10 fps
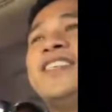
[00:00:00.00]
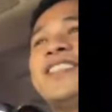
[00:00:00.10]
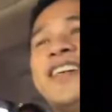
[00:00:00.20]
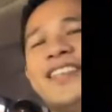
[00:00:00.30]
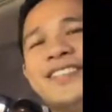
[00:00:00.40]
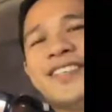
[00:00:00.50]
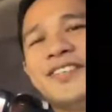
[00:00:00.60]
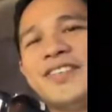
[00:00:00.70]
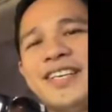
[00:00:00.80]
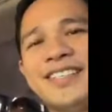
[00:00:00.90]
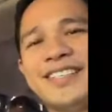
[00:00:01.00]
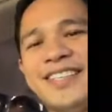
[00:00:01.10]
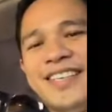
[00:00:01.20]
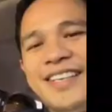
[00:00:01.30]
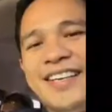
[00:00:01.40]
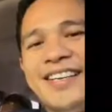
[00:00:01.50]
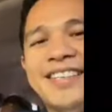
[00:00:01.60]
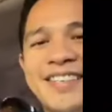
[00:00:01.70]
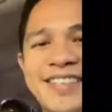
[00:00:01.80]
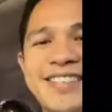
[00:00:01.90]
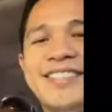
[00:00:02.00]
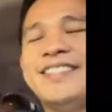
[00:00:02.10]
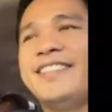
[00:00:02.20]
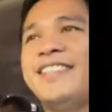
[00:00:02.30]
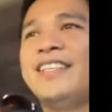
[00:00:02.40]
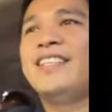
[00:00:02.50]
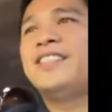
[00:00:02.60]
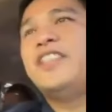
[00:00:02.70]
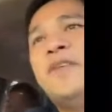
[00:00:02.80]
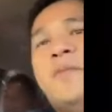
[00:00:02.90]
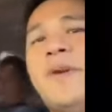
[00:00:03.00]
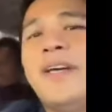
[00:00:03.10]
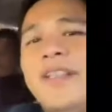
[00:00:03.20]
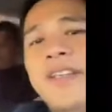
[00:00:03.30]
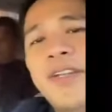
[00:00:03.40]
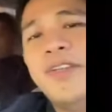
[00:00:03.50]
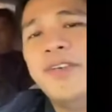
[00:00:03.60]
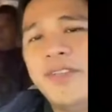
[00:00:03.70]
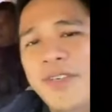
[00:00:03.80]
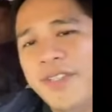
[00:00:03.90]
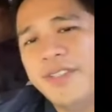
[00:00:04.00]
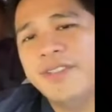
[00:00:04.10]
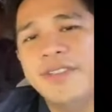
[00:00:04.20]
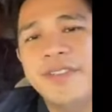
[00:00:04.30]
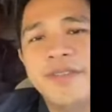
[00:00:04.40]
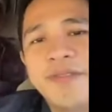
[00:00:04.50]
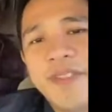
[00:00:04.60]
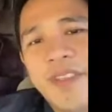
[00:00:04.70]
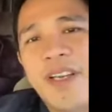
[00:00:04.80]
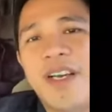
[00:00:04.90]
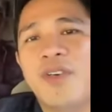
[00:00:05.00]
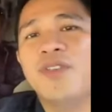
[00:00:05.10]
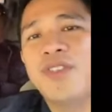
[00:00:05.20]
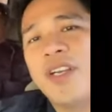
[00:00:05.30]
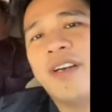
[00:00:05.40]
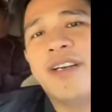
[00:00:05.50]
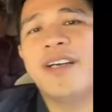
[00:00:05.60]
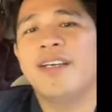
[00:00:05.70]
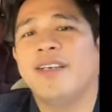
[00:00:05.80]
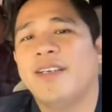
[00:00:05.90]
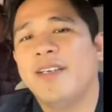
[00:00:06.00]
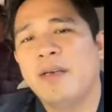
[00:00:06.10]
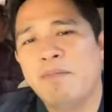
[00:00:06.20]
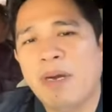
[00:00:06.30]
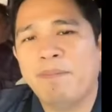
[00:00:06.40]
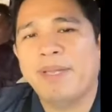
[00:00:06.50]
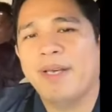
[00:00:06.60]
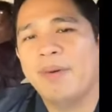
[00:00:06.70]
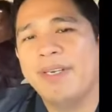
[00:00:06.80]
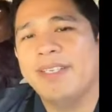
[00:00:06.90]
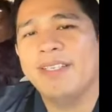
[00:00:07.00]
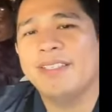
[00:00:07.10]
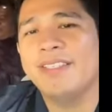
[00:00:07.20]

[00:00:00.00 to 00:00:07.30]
lamisa sa Eucharistia. si Brad Yuyong uh, Gonzaga, papal award